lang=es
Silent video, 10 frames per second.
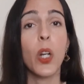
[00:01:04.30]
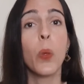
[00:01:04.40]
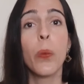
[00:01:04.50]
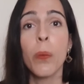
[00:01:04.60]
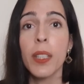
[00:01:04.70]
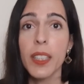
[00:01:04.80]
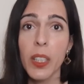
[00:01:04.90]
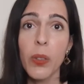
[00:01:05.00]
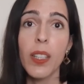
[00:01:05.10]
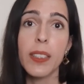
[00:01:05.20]
ha
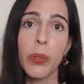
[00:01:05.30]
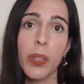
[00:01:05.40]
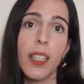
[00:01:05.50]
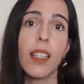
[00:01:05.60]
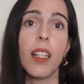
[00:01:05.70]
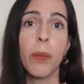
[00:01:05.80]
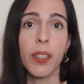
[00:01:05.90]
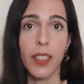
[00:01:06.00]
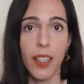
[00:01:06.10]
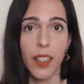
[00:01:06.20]
comprometido la seguridad
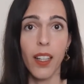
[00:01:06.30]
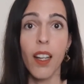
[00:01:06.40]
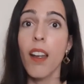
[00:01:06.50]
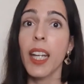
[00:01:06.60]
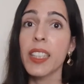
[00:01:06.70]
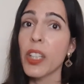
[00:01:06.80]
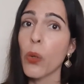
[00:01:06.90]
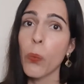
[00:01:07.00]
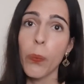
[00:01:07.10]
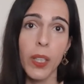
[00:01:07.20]
alimentaria e
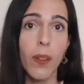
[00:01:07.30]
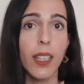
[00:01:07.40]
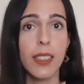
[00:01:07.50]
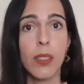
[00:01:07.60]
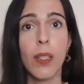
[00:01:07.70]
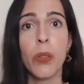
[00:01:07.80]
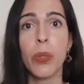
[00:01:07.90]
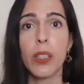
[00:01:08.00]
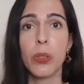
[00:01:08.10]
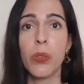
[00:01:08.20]
interrumpido el acceso a la
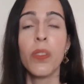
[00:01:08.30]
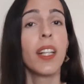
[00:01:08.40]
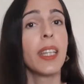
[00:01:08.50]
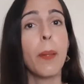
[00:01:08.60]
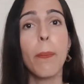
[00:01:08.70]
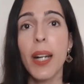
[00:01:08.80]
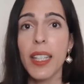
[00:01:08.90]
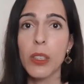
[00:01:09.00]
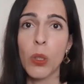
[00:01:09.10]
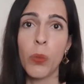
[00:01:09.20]
educación de
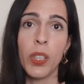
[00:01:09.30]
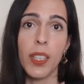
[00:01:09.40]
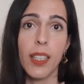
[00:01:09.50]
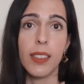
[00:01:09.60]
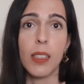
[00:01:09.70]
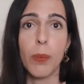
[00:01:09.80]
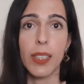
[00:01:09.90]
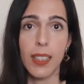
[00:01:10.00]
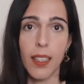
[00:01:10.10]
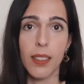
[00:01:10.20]
varias comunidades
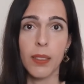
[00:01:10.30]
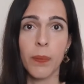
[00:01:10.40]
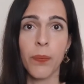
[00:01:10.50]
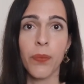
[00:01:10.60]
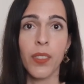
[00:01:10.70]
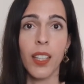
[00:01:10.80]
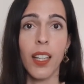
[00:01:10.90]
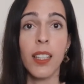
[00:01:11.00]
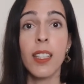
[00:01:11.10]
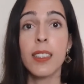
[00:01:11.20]
desplazadas.
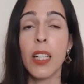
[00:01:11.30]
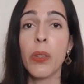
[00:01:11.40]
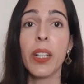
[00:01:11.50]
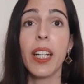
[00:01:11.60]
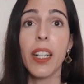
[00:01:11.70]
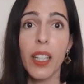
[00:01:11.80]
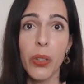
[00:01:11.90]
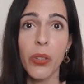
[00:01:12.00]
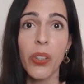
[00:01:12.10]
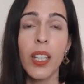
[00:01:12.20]
En el estado de
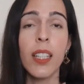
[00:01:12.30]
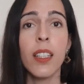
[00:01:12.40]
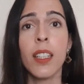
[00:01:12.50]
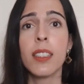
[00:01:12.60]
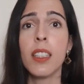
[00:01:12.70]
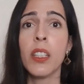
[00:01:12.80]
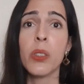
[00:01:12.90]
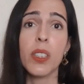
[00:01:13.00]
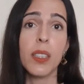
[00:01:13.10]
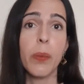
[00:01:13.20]
Guerrero, niñas y
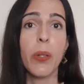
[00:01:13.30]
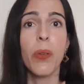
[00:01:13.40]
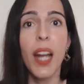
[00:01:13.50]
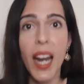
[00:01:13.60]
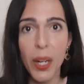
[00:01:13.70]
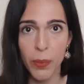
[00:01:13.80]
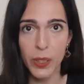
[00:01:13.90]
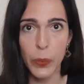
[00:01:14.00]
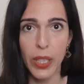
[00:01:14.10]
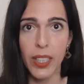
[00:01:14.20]
niños recibieron
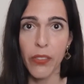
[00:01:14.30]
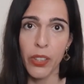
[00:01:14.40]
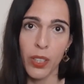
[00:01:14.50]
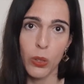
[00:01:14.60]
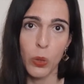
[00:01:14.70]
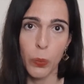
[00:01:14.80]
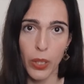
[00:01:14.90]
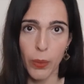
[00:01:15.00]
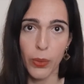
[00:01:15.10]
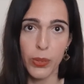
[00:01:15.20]
armas para defender sus
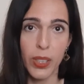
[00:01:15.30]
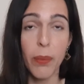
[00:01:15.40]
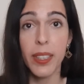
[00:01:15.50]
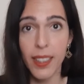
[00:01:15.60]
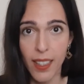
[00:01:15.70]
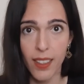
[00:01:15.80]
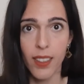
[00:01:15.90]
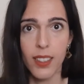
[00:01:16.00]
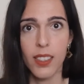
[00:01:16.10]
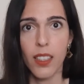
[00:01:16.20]
pueblos y
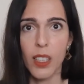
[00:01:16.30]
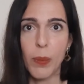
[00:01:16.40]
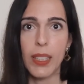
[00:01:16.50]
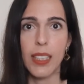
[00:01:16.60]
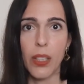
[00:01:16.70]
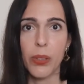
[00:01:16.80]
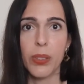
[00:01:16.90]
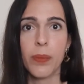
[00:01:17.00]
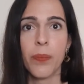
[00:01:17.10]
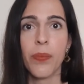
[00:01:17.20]
evitar ser desplazados.